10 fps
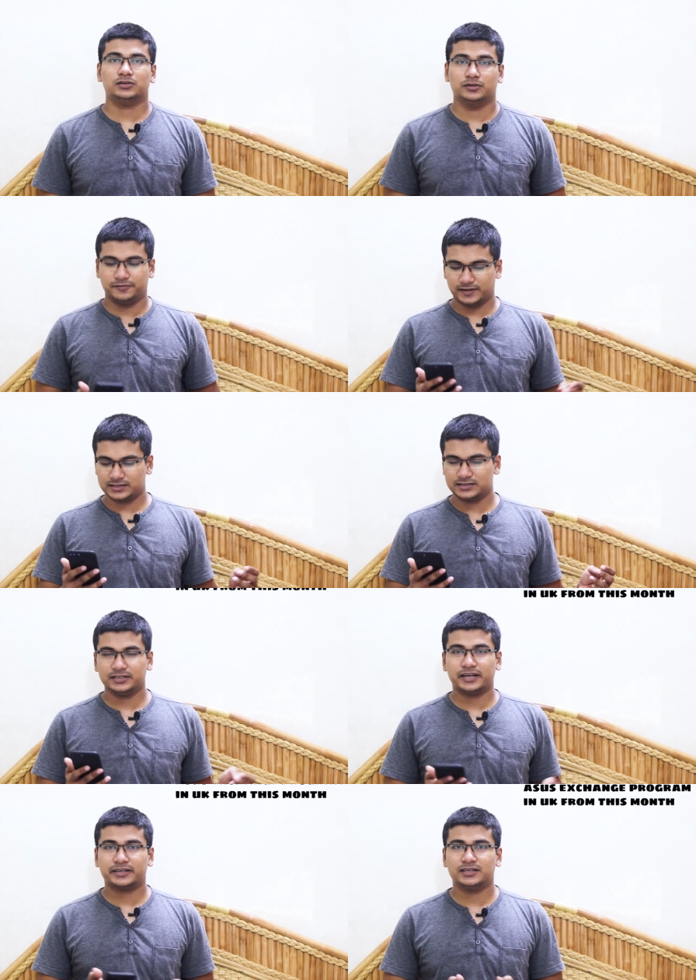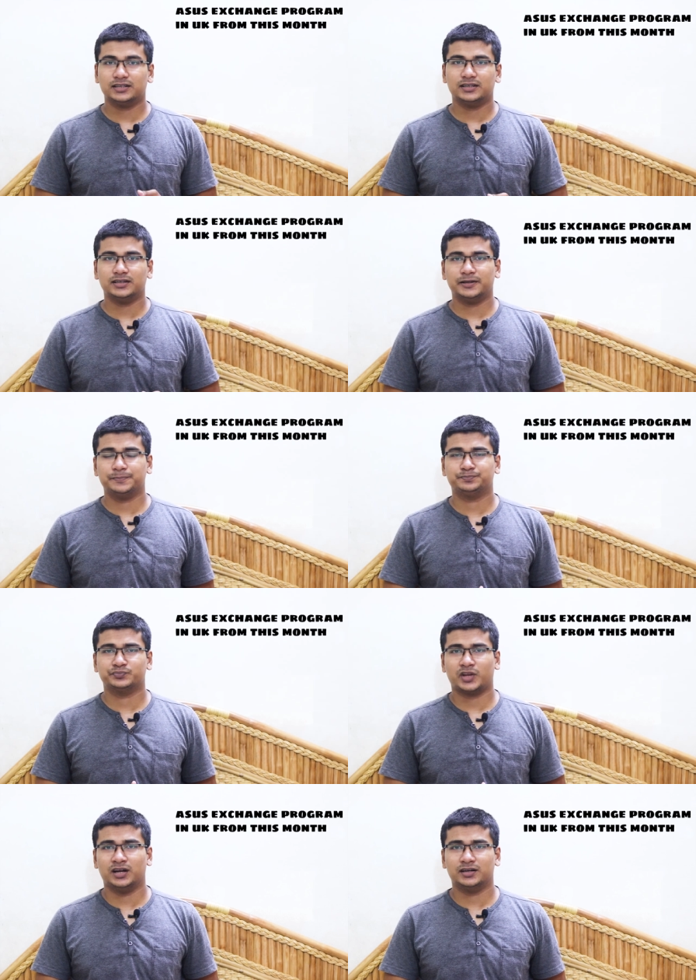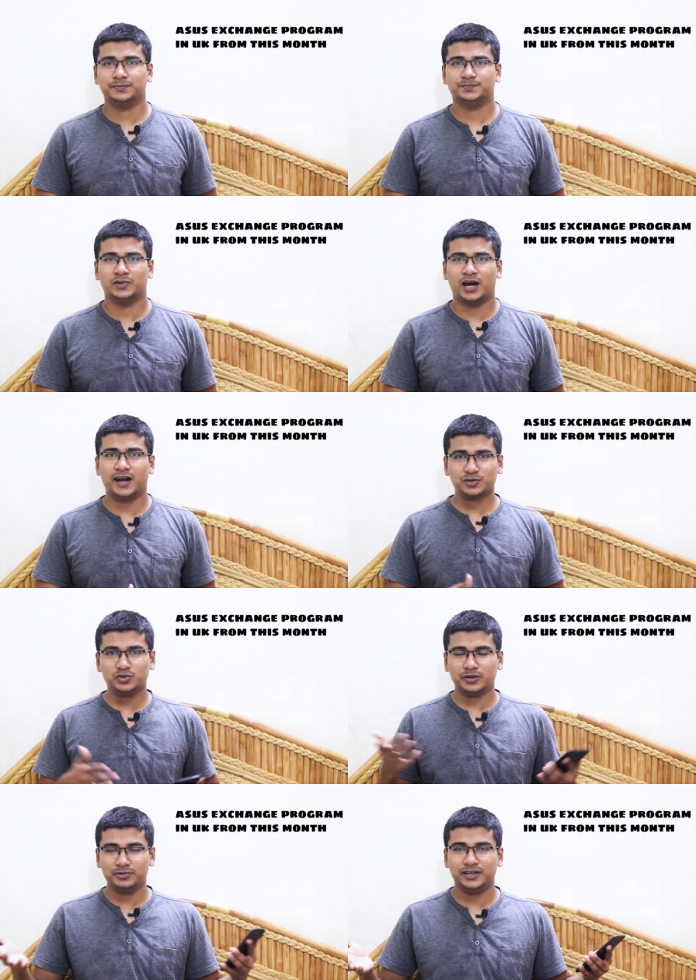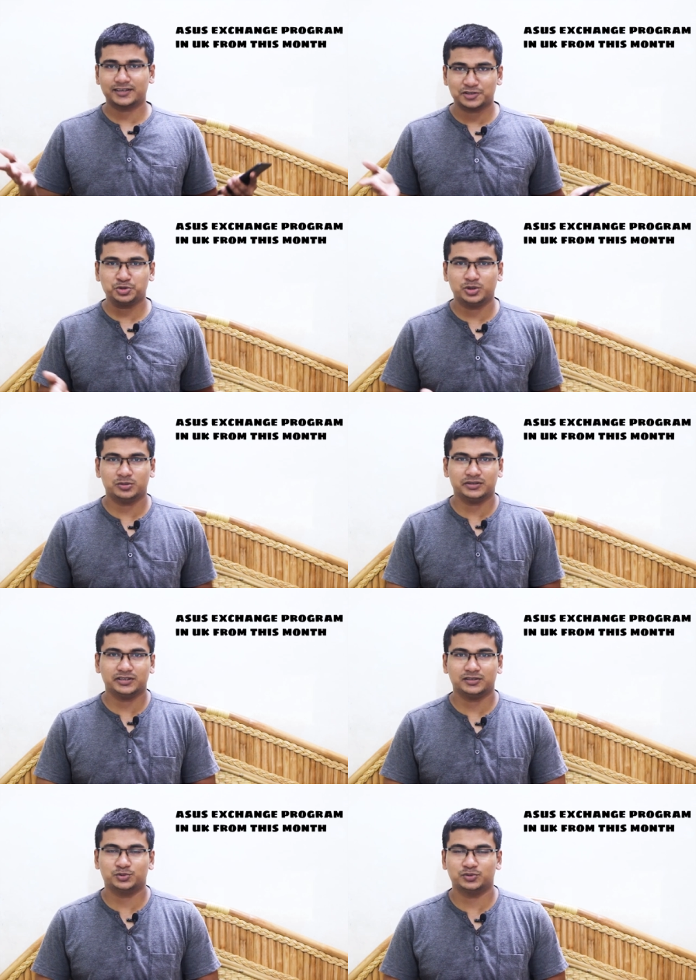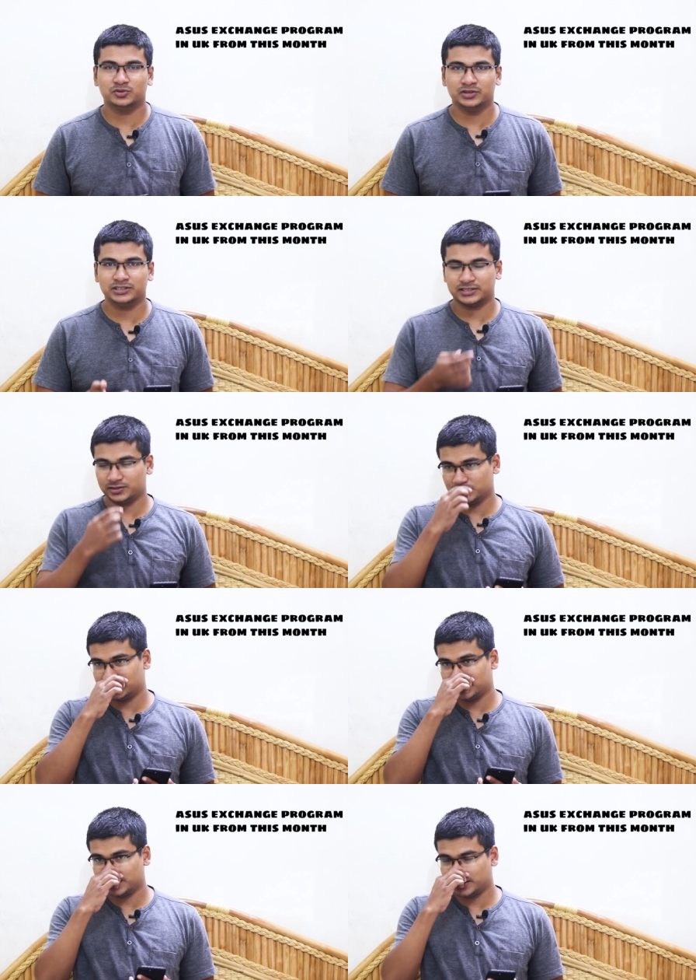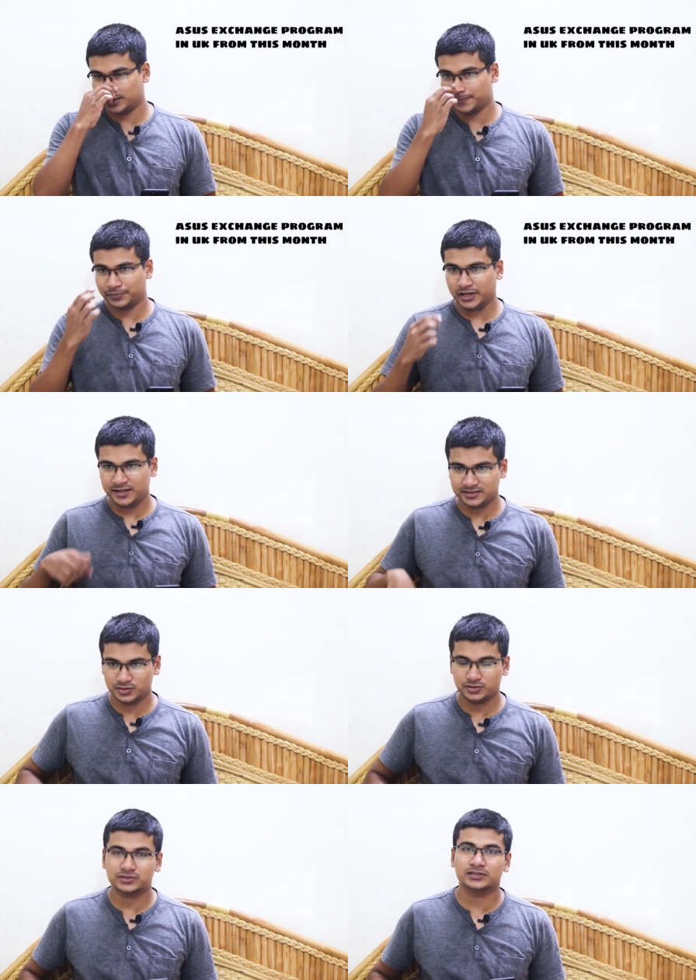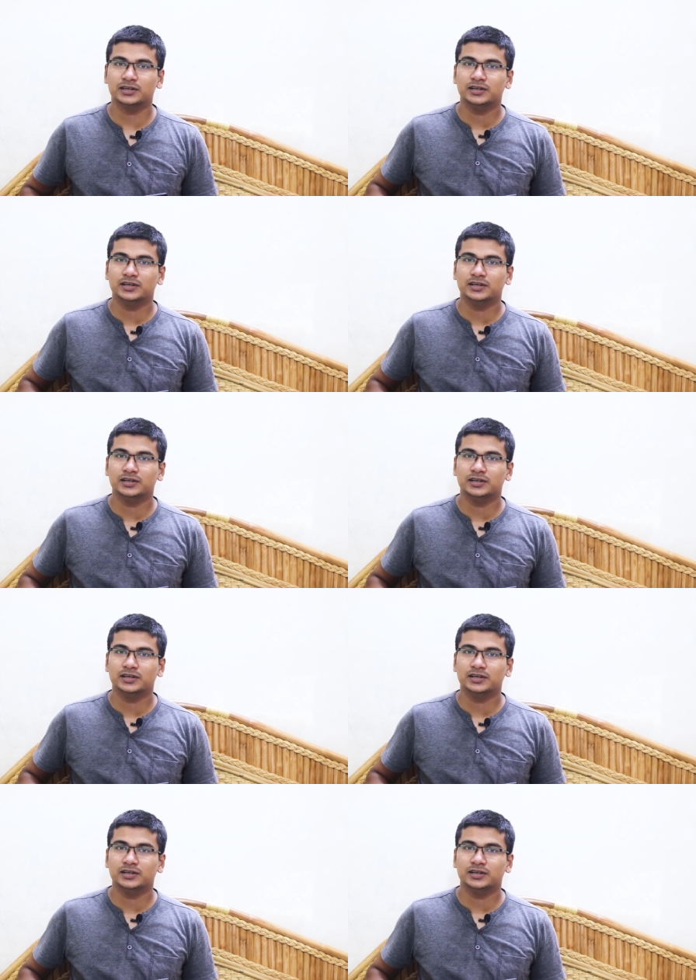সো ফার্স্টে একটা আর্গুয়েবলি একটা সুখবর দিয়ে শুরু করি সেটা হচ্ছে এইসিউস